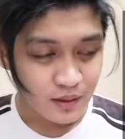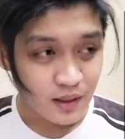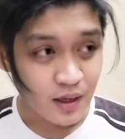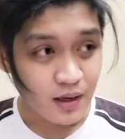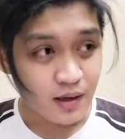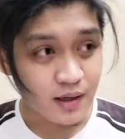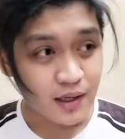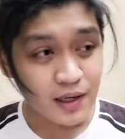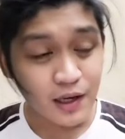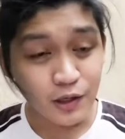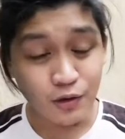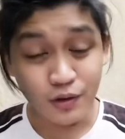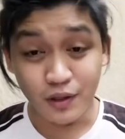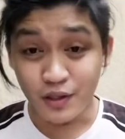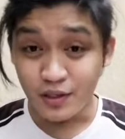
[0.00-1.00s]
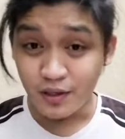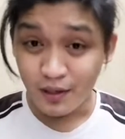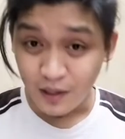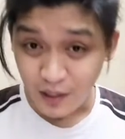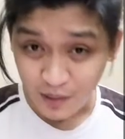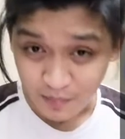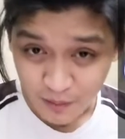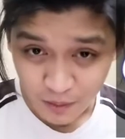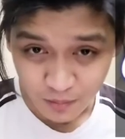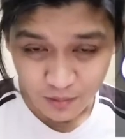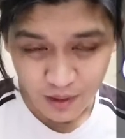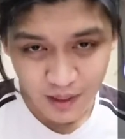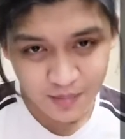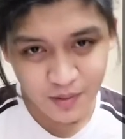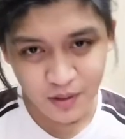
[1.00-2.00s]
uh, kailangan nyo describe
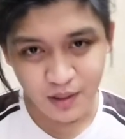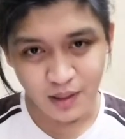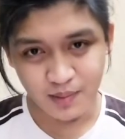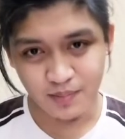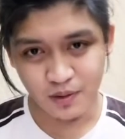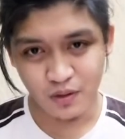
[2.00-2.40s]
yung live stream